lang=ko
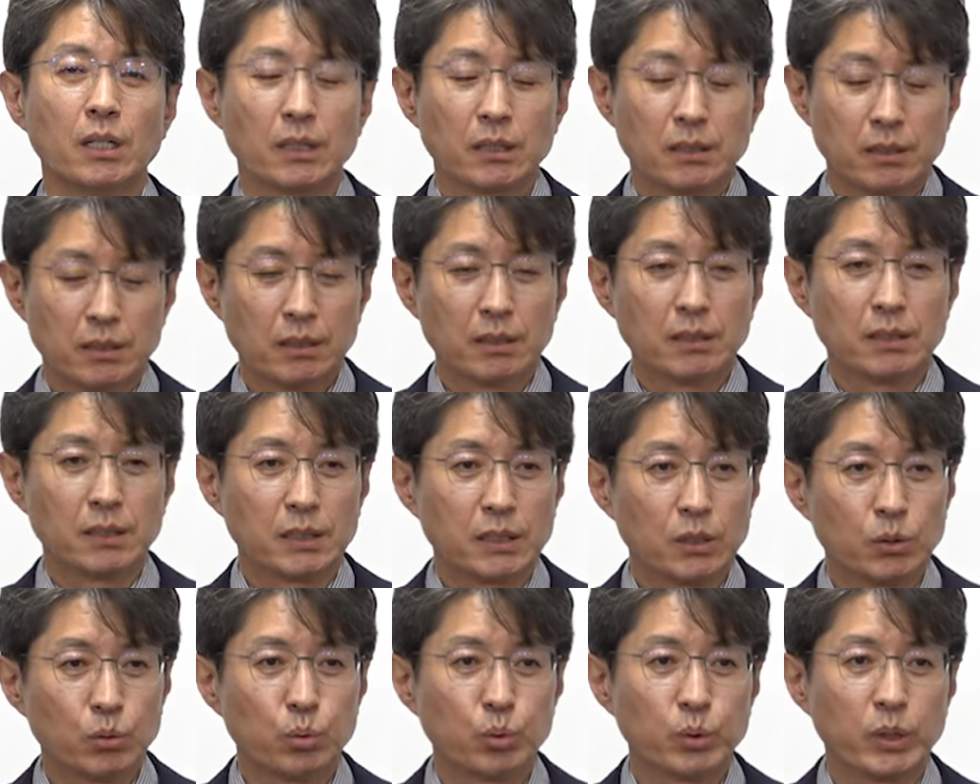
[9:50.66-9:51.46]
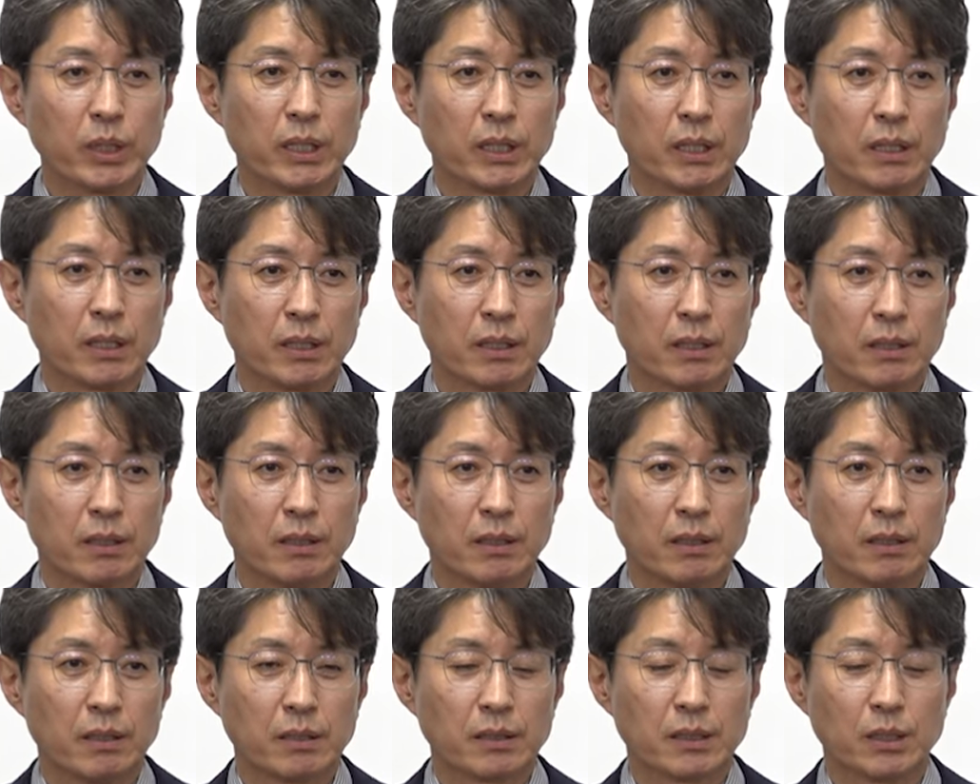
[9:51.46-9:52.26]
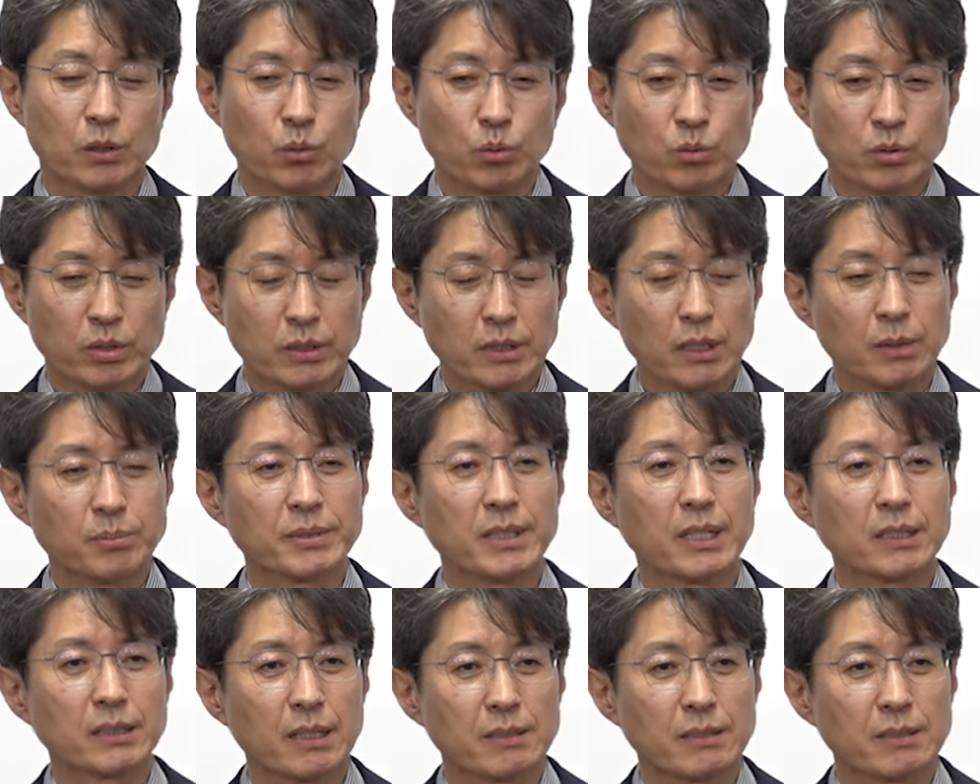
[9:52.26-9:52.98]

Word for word: 그 이후에 그러니까 우선 협상